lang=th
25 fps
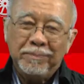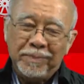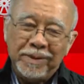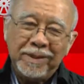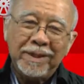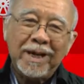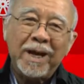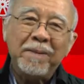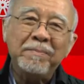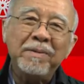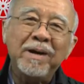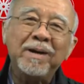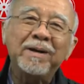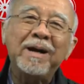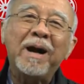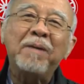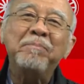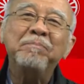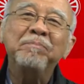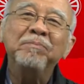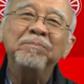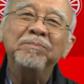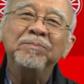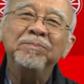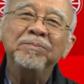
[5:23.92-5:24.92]
เป็นยังไงบ้างครั
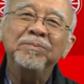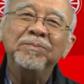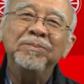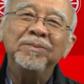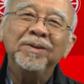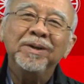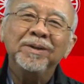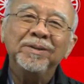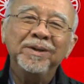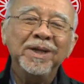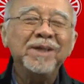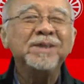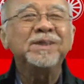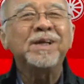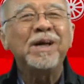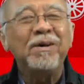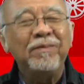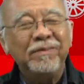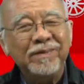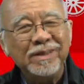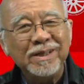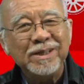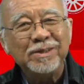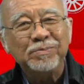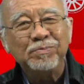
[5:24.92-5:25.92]
บ
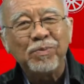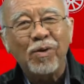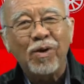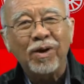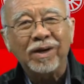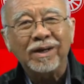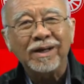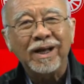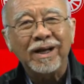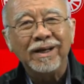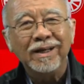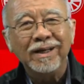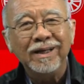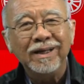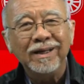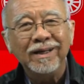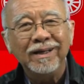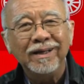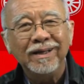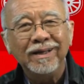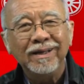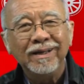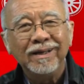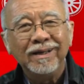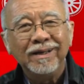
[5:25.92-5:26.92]
Discovery Sport คันนี้
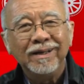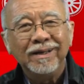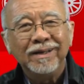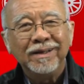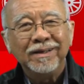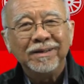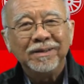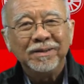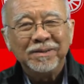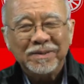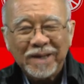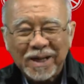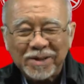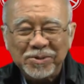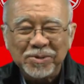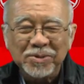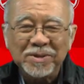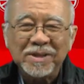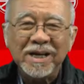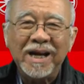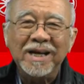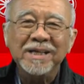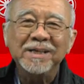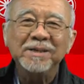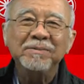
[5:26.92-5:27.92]
น่าสน
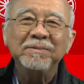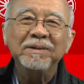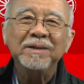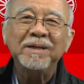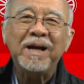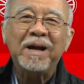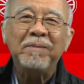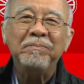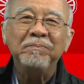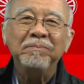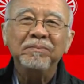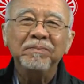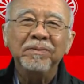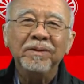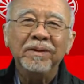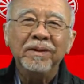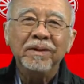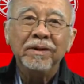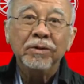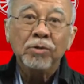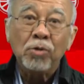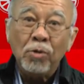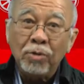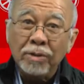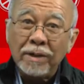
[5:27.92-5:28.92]
ใจใช่ไหมครับ
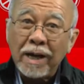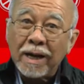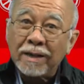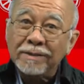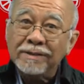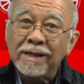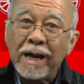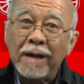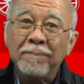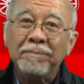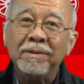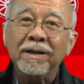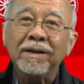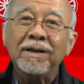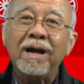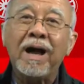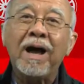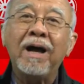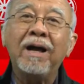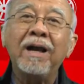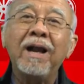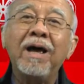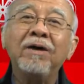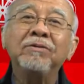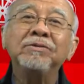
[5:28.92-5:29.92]
คงอยากทราบรา
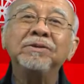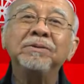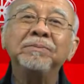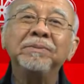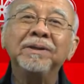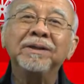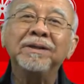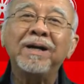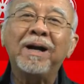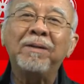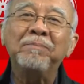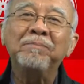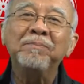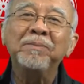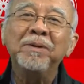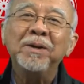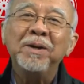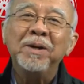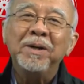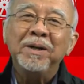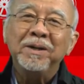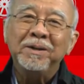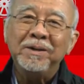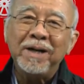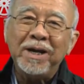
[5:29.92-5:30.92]
คาแล้วใช่ไหมครับ
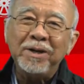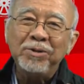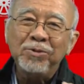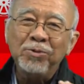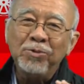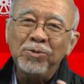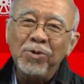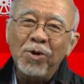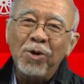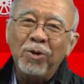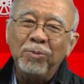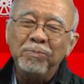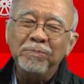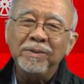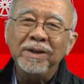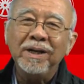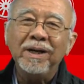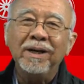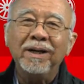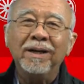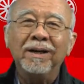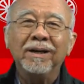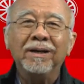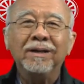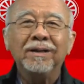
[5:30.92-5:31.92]
ในยุโรป
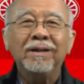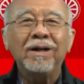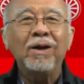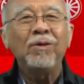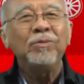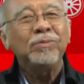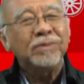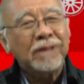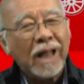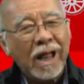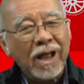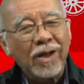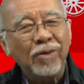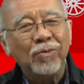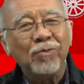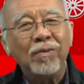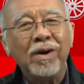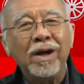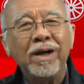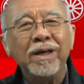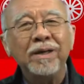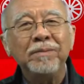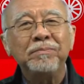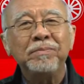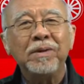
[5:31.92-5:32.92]
เนี่ยเขาตั้ง
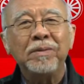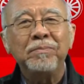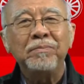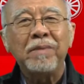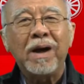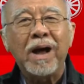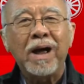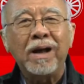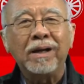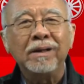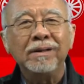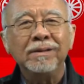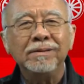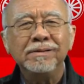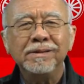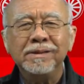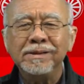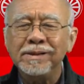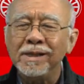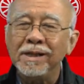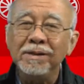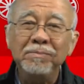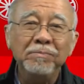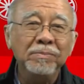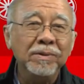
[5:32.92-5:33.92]
ไว้ประมาณ
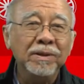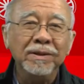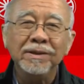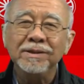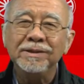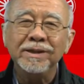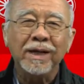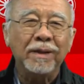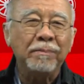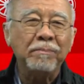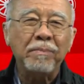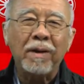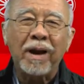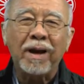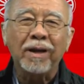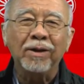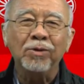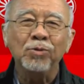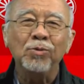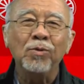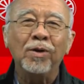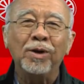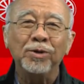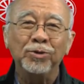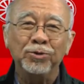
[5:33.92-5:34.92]

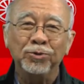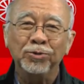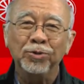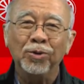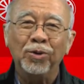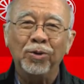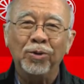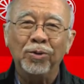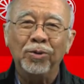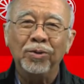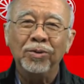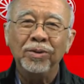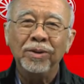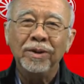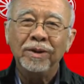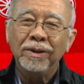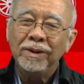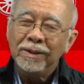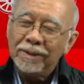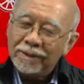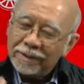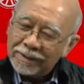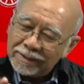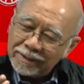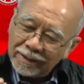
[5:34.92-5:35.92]
47,000 กว่ายูโร
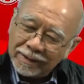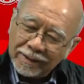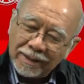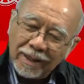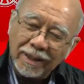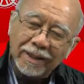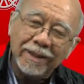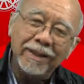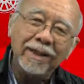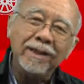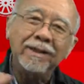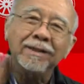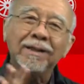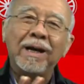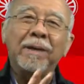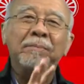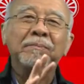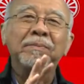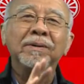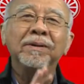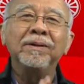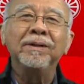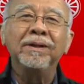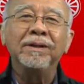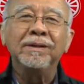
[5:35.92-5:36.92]
ซึ่งถ้าคิดกลับ
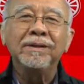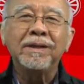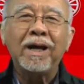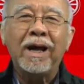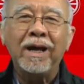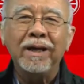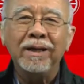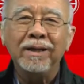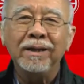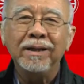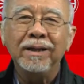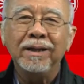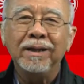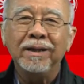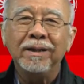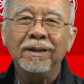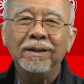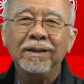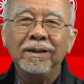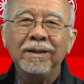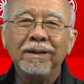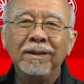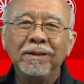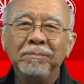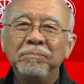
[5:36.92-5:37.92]
เป็นเงินไทยเนี่ย
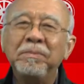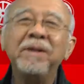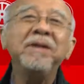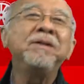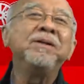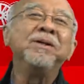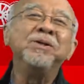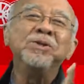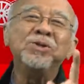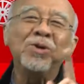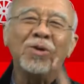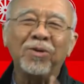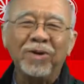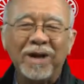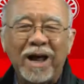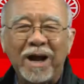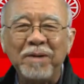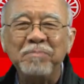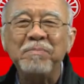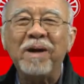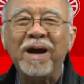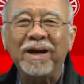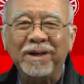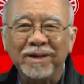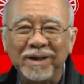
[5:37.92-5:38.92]
ไม่ถึง 2 ล้า
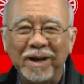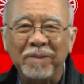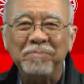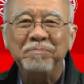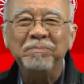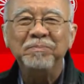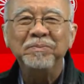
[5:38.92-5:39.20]
นบาทครั